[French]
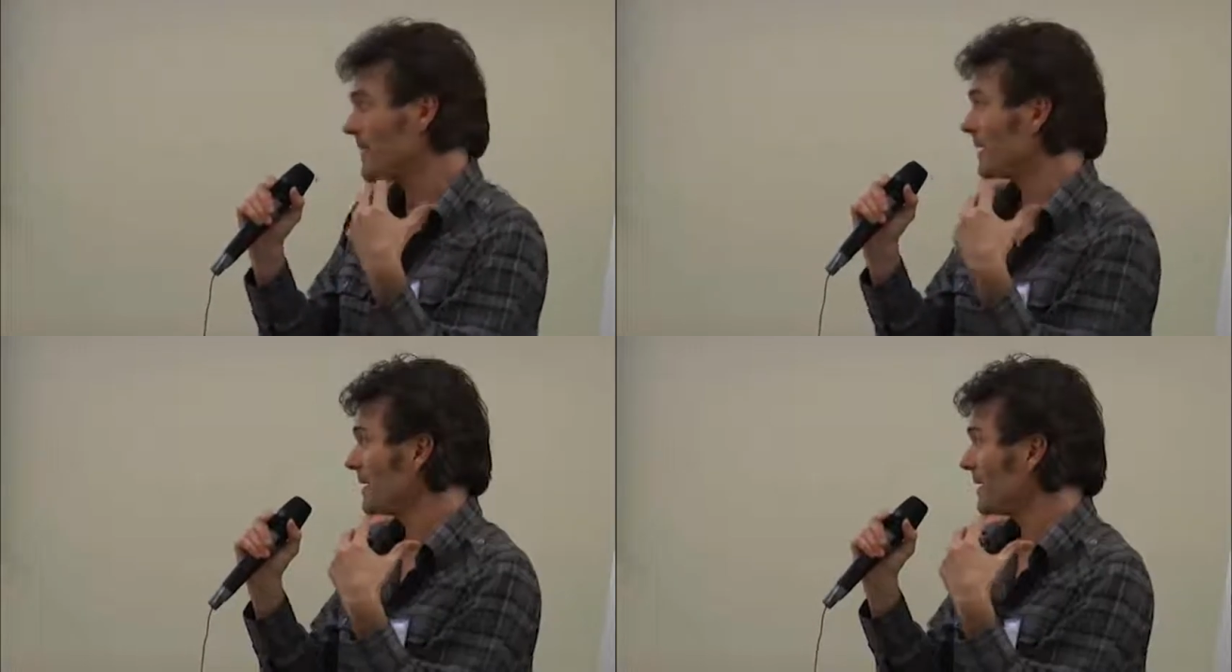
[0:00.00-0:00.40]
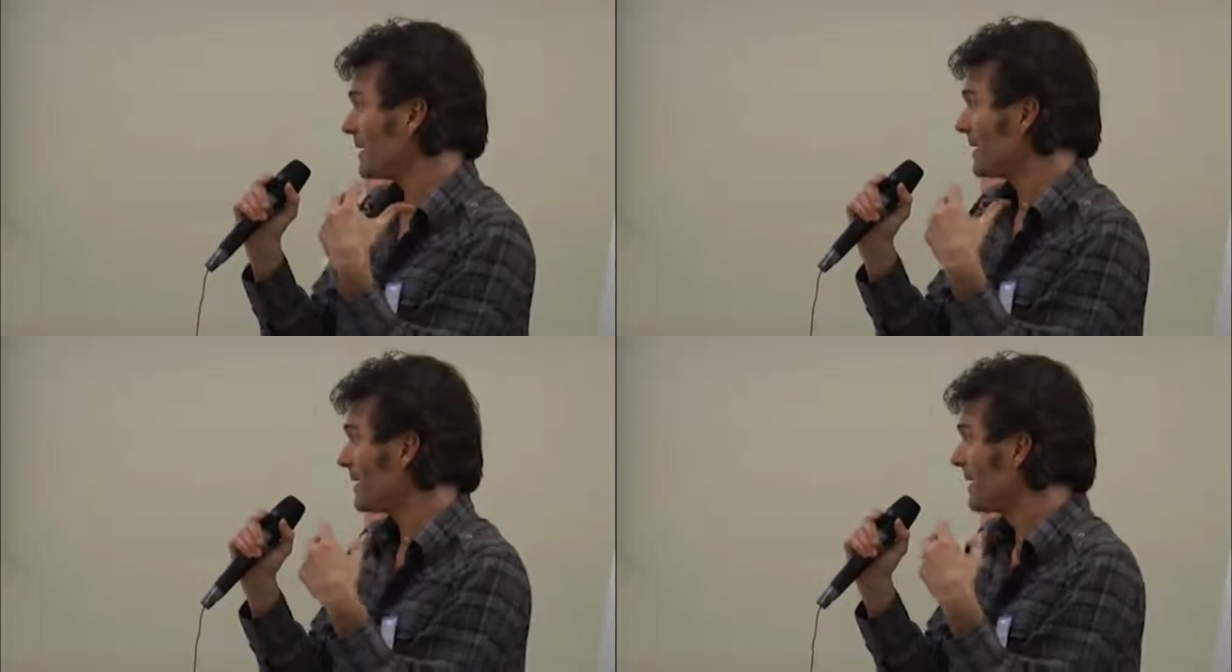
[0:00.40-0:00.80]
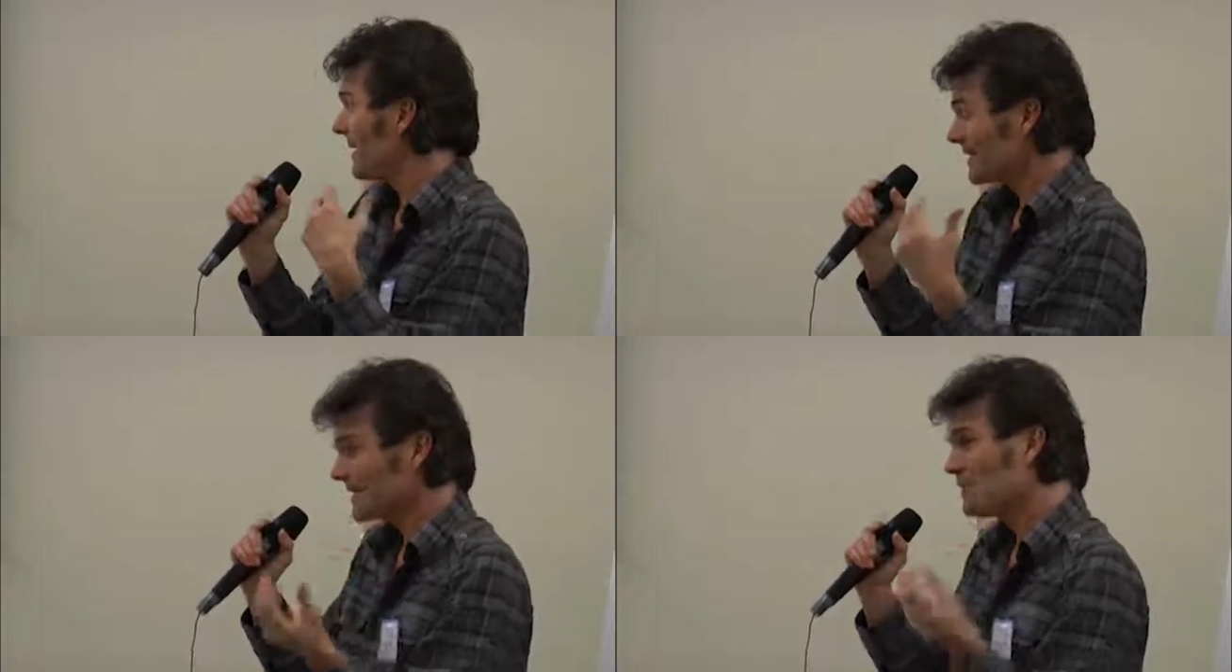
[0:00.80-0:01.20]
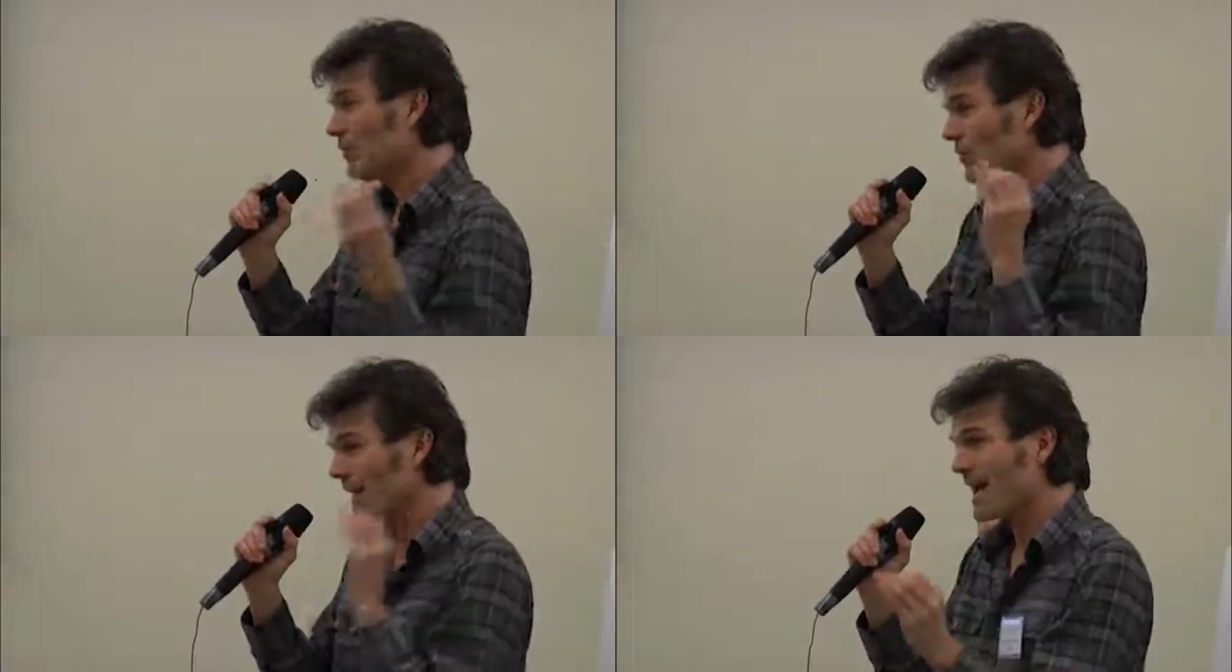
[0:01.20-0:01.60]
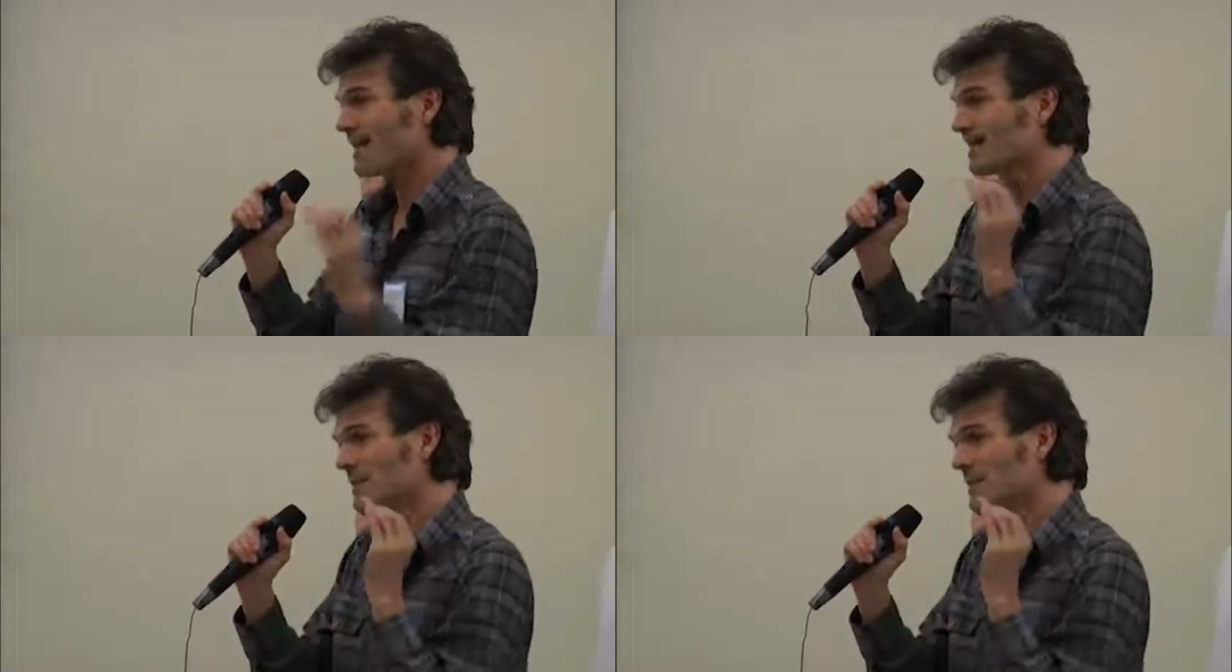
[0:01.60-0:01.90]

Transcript: Et euh, si on regarde